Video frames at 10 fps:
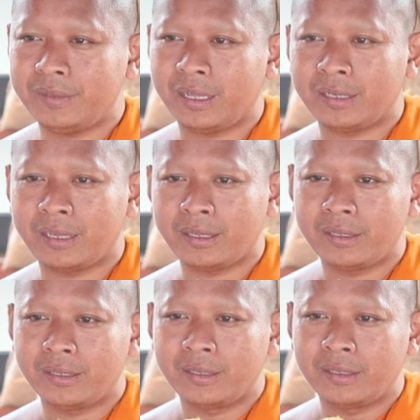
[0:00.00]
nè
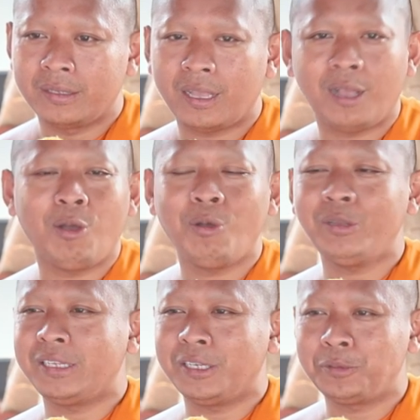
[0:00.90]
ao
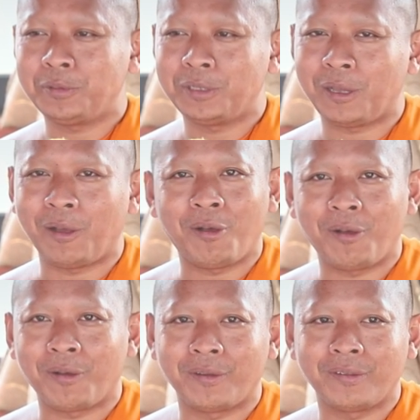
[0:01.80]
thì dương thưa
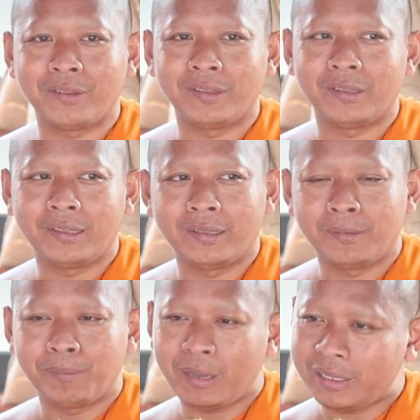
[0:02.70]
lọ
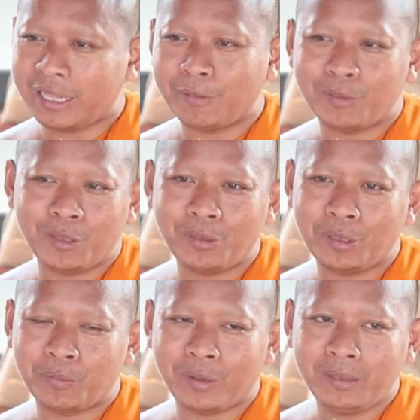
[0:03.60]
bánh ta tươi
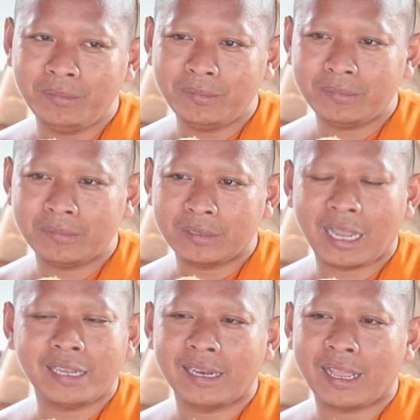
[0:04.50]
từ vĩnh
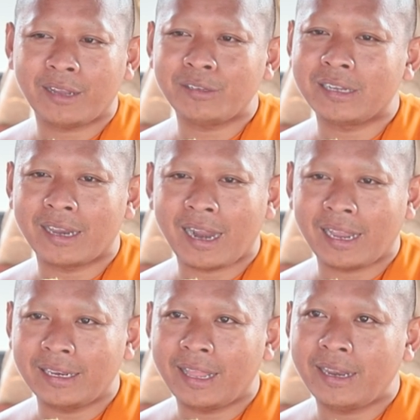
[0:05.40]
ngày na coi chừng
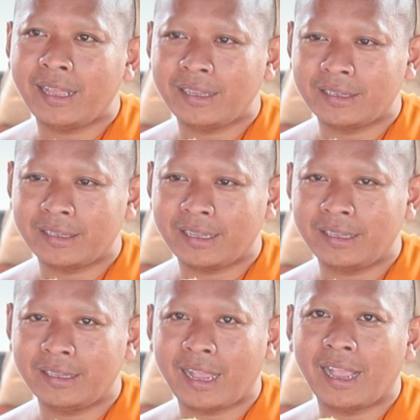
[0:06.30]
rài đó nè
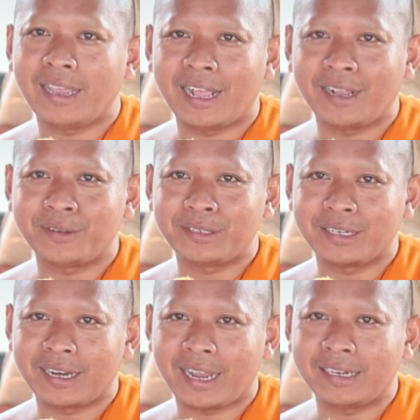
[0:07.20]
hay khai na coi
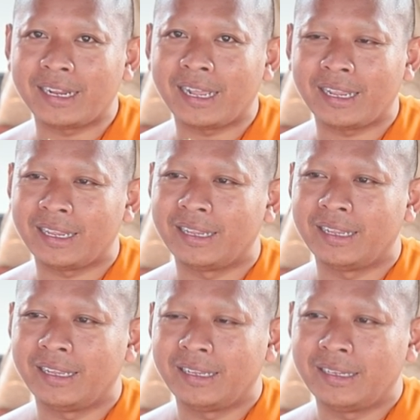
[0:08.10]
chừng rài đây
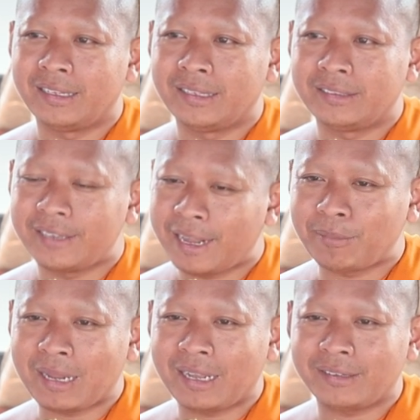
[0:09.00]

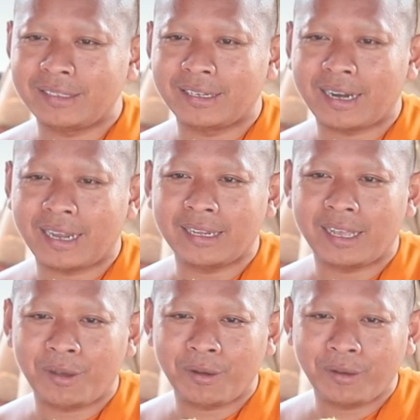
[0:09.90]
năm na coi chừng rài
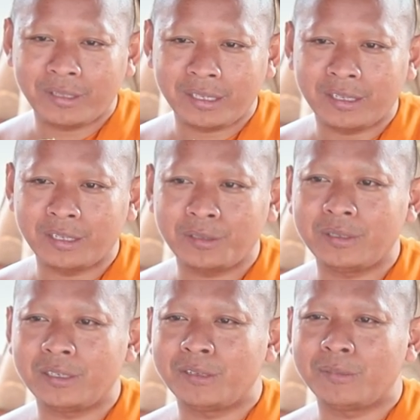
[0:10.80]
đã ôi thì dương
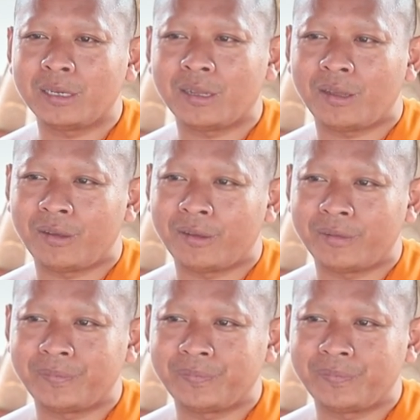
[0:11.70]
thui rương mình lọ